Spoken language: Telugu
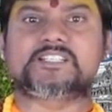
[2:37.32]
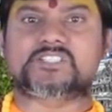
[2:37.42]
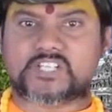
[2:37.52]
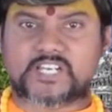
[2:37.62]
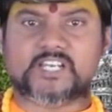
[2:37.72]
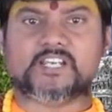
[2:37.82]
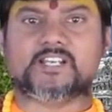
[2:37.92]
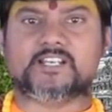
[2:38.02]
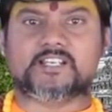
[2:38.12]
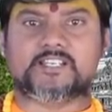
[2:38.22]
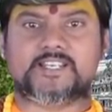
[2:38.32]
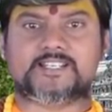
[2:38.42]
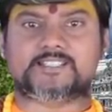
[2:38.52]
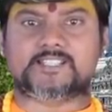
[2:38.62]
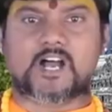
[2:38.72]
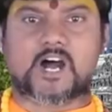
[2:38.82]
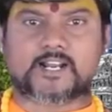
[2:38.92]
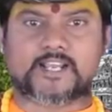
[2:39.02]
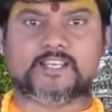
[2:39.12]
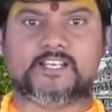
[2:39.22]
స్త్రీ
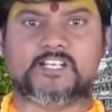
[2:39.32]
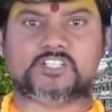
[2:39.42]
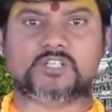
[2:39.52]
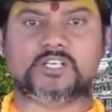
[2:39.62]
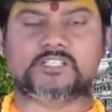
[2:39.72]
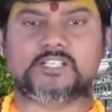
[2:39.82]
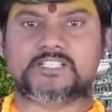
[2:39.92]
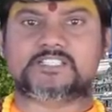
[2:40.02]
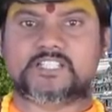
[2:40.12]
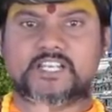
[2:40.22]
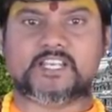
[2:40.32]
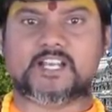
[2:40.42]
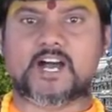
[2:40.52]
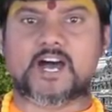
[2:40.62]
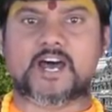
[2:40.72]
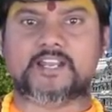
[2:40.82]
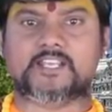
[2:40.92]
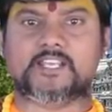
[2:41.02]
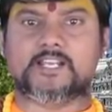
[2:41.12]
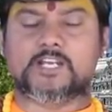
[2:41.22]
ఎస్ఆర్ఐ ఇంగ్లీష్లో అయితే స్త్రీ అని
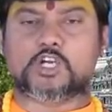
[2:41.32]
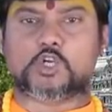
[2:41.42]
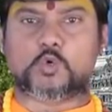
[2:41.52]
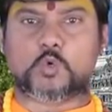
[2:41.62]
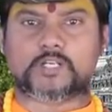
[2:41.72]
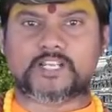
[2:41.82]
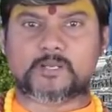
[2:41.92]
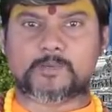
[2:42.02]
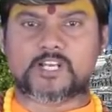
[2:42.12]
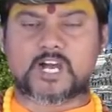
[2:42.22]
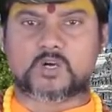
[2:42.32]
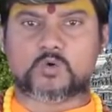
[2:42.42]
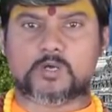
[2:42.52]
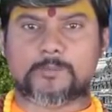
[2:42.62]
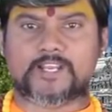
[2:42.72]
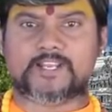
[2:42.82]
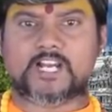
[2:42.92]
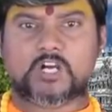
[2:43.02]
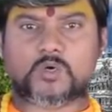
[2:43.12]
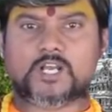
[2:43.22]
నూట ఎనిమిది ఆకుల పైన
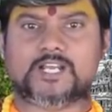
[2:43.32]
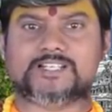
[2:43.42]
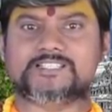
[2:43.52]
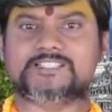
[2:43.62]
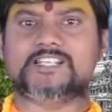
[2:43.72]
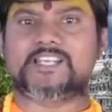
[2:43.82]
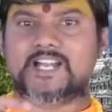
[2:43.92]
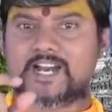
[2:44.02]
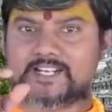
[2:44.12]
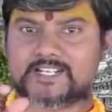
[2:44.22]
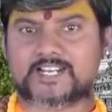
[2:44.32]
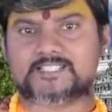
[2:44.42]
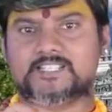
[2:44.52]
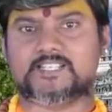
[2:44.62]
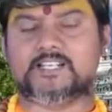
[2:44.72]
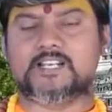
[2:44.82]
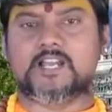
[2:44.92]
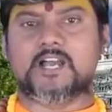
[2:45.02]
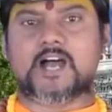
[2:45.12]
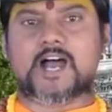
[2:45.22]
కూడా స్త్రీ అని రాసి
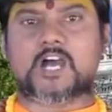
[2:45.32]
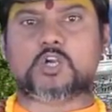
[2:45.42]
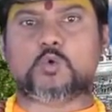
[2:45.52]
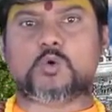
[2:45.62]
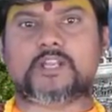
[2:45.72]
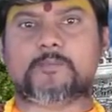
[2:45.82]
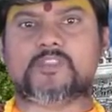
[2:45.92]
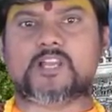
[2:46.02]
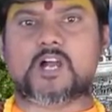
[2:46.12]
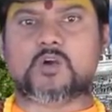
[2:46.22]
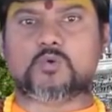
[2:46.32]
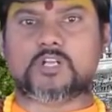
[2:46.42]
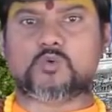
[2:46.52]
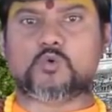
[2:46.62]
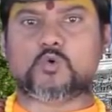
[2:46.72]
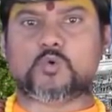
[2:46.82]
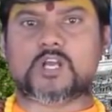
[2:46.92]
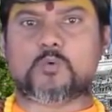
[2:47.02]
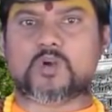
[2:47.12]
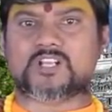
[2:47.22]
ఆ నూట ఎనిమిది ఆకులను
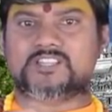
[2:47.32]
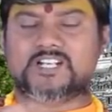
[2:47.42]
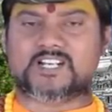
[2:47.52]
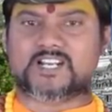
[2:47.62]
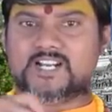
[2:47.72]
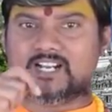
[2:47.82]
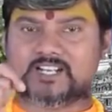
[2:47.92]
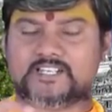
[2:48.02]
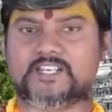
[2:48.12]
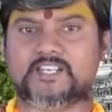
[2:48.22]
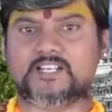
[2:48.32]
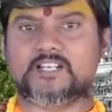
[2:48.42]
కూడా ఒక దండగా కట్టి